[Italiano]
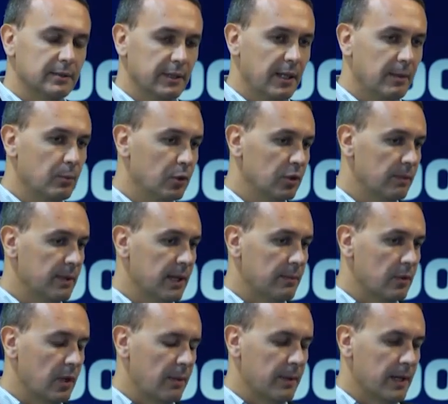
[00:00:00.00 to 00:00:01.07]
Nel mondo
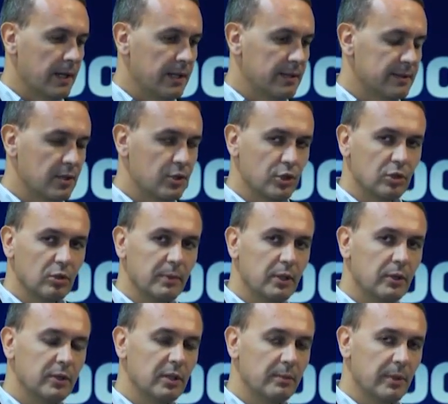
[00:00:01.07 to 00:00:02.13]
abbiamo oramai 600
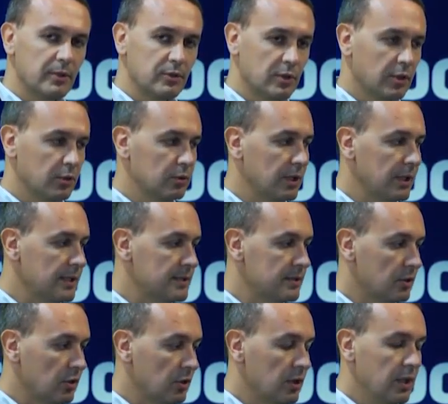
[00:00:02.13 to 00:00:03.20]
milioni di persone che
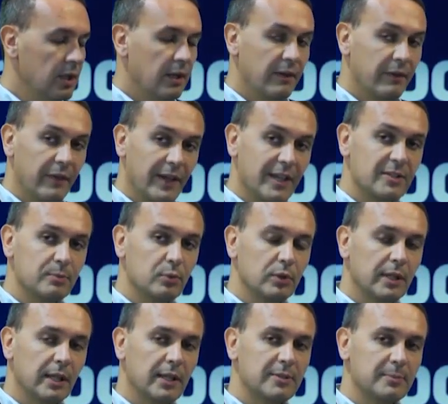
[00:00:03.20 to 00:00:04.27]
utilizzano Facebook
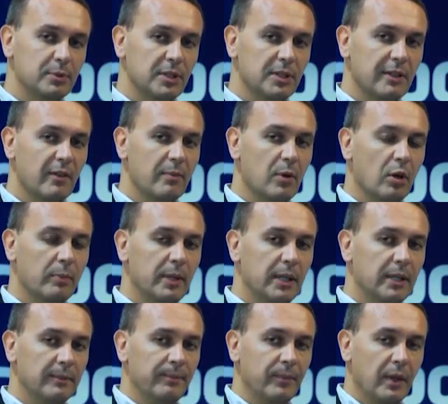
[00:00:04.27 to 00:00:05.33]
da dispositivi
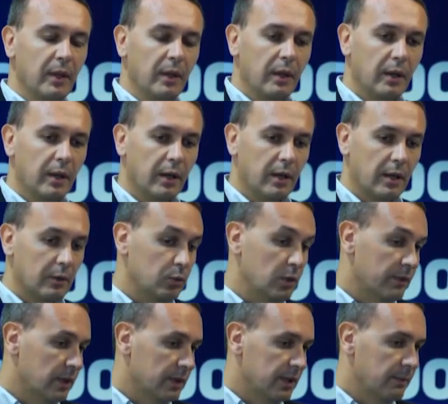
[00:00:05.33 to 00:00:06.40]
mobili uh, una
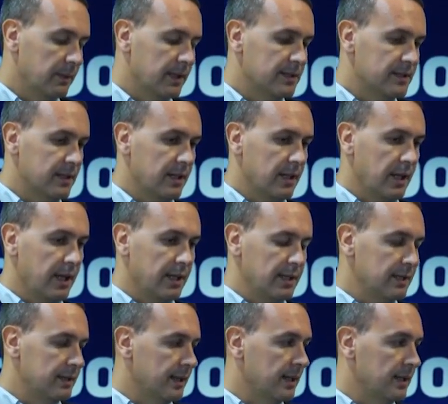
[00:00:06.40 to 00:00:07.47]
volta al mese e in
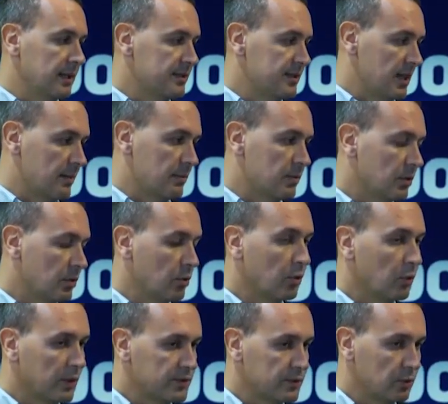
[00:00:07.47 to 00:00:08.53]
Italia siamo con
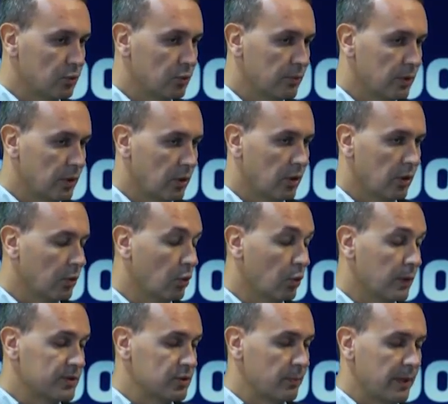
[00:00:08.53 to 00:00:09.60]
questo numero, con
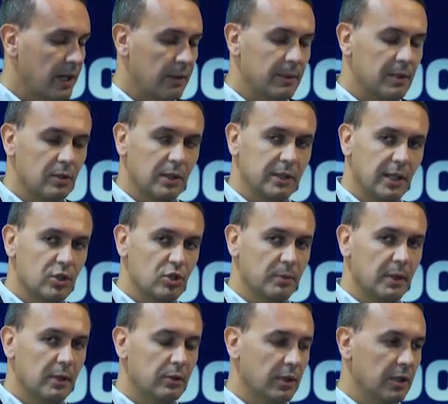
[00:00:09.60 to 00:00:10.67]
questo parametro a 10
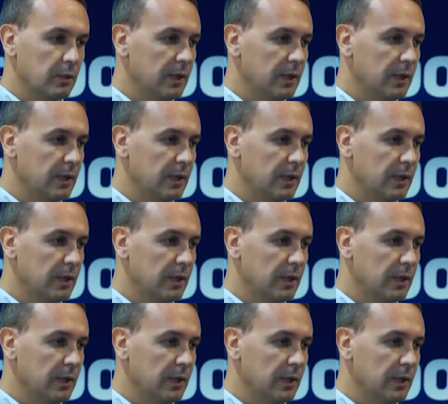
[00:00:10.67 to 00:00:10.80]
milioni.